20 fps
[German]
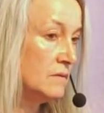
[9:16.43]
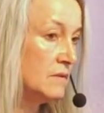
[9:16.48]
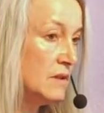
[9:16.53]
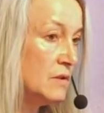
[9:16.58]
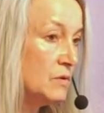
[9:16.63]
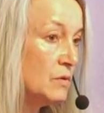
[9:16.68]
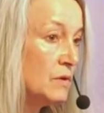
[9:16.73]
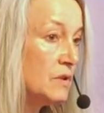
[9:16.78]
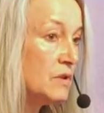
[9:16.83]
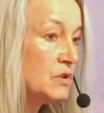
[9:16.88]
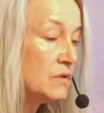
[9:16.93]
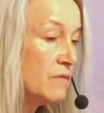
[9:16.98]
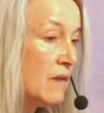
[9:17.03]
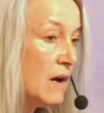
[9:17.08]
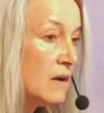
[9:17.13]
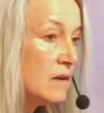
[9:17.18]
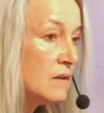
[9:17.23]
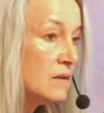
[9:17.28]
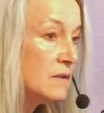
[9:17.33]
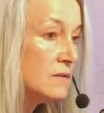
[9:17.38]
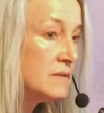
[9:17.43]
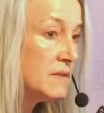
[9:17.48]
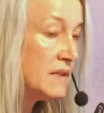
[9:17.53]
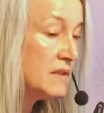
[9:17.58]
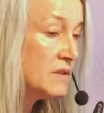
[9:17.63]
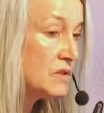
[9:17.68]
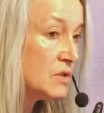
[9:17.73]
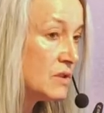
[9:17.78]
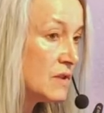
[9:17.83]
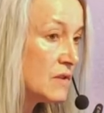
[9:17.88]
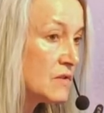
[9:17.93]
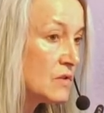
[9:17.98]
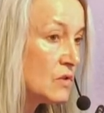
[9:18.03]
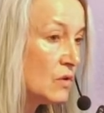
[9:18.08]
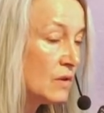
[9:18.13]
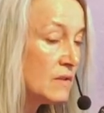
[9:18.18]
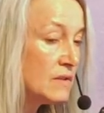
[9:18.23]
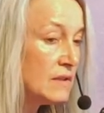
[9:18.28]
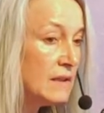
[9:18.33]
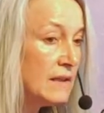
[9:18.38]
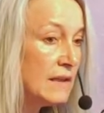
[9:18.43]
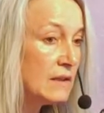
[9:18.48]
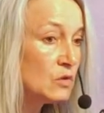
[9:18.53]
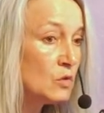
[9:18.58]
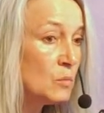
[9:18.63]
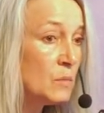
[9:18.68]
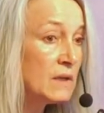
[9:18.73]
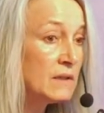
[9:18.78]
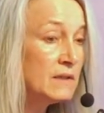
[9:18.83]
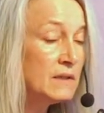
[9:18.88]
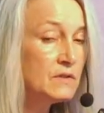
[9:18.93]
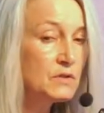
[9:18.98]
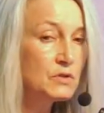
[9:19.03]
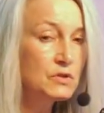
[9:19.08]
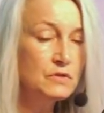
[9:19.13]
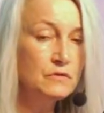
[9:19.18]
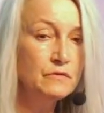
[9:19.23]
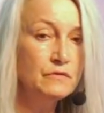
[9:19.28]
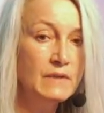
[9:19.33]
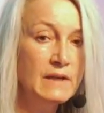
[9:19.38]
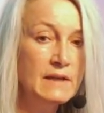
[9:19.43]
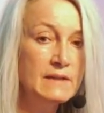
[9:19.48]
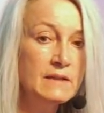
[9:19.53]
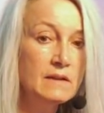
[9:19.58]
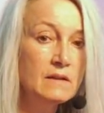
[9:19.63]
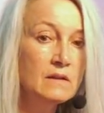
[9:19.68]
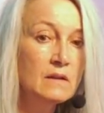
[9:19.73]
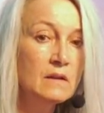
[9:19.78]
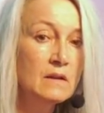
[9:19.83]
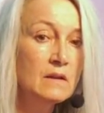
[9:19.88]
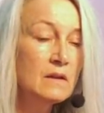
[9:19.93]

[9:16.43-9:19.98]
die durch schwache technisch erzeugte elektromagnetische Felder